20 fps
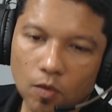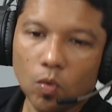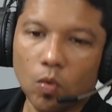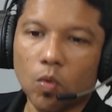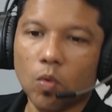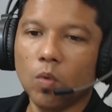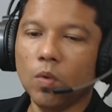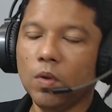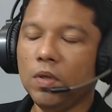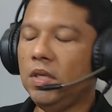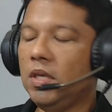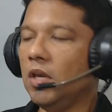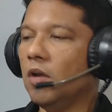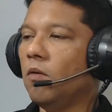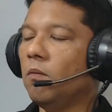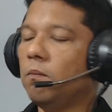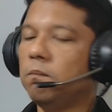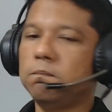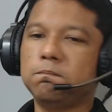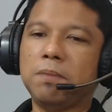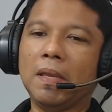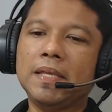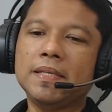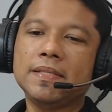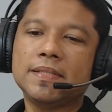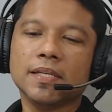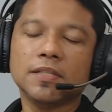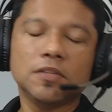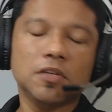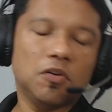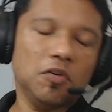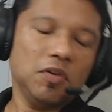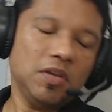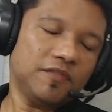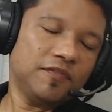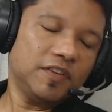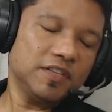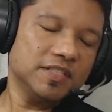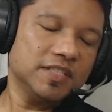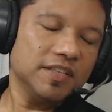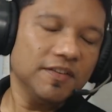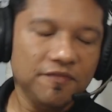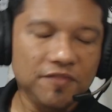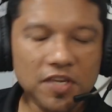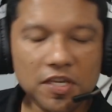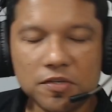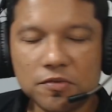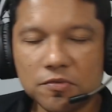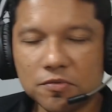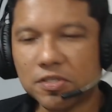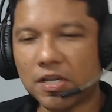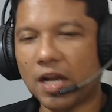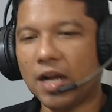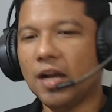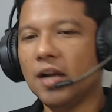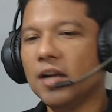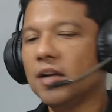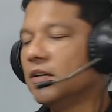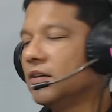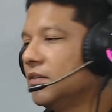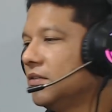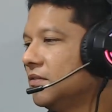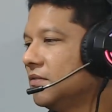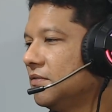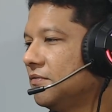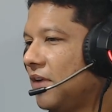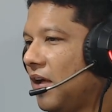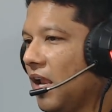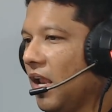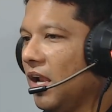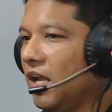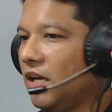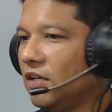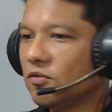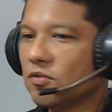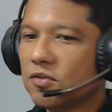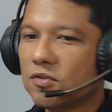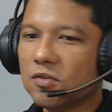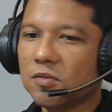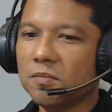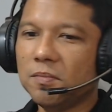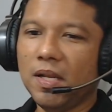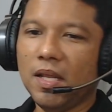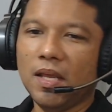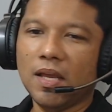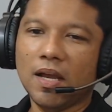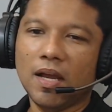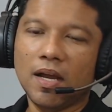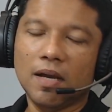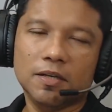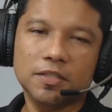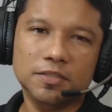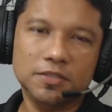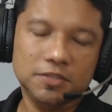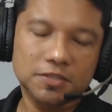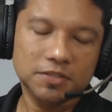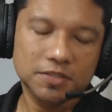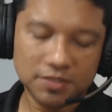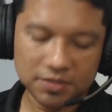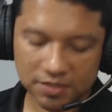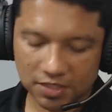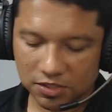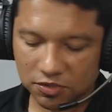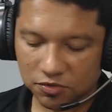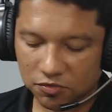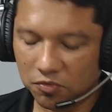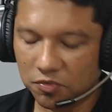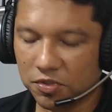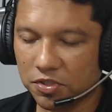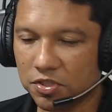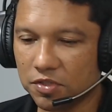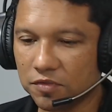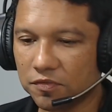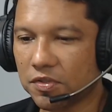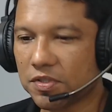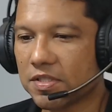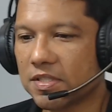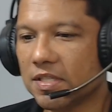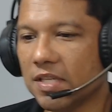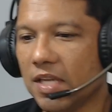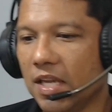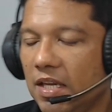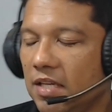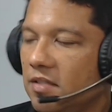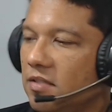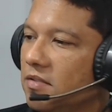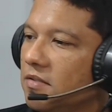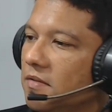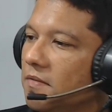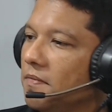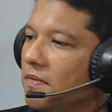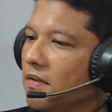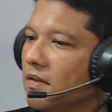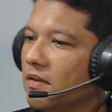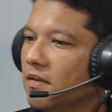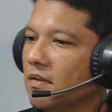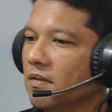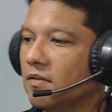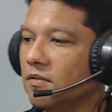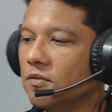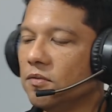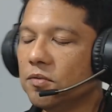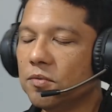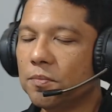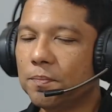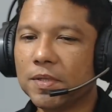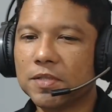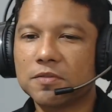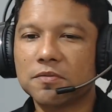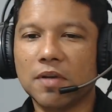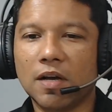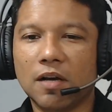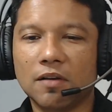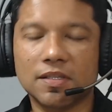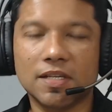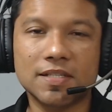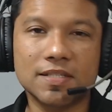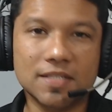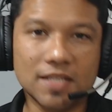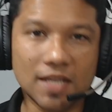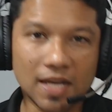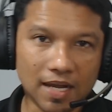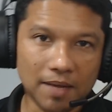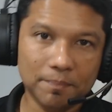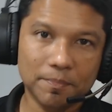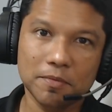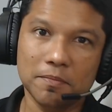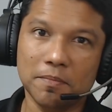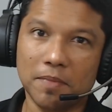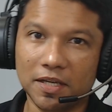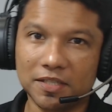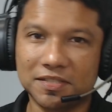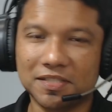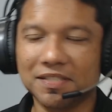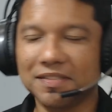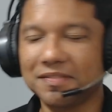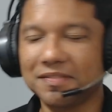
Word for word: e eu pensando que eu ia fazer vídeo já falando sobre as questões de vocês, do pessoal da SIAP, mas